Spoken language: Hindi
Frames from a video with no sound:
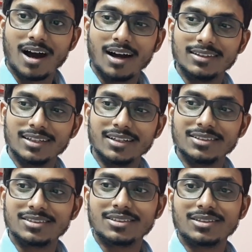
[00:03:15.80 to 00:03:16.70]

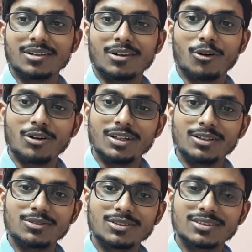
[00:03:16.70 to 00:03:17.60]
आतिश और
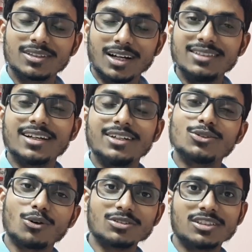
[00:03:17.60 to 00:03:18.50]
ये कई सारे
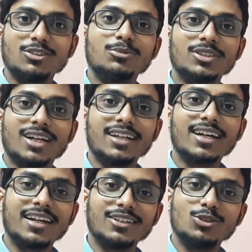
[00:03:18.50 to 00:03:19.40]
सॉन्ग्स थे जो मुझे
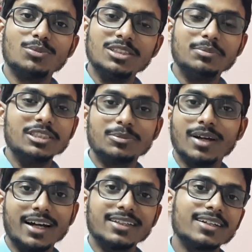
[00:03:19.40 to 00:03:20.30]
याद आ रहे हैं जो बीच बीच
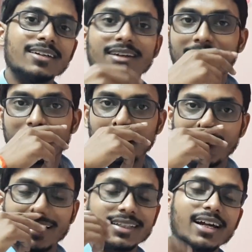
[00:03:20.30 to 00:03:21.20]
में आए थे
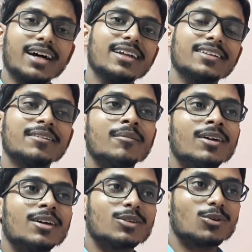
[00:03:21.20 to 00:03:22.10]
लगातार आ रहे थे
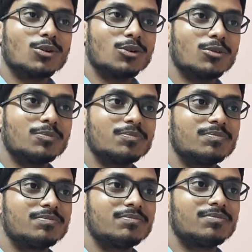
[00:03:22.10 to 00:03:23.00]
तो
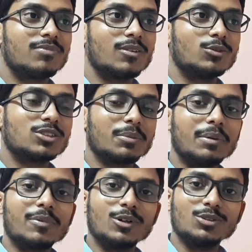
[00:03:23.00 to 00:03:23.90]
उस
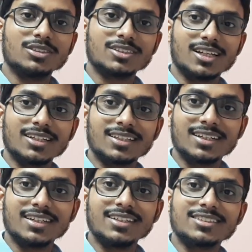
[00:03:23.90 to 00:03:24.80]
समय प्रोड्यूसर्स अलग
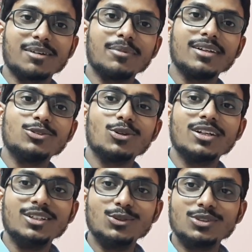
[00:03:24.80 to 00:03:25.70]
थे इस समय जो
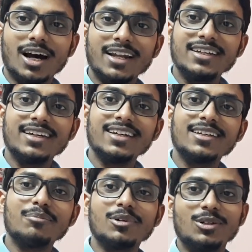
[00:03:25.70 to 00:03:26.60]
न्यूज़ आ रही है
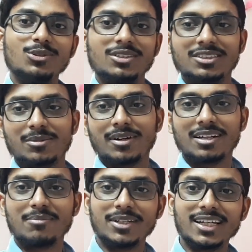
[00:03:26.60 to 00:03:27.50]
कि प्रोड्यूसर्स
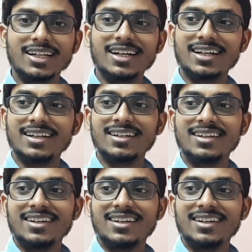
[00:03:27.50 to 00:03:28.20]
हमारे बदल गए हैं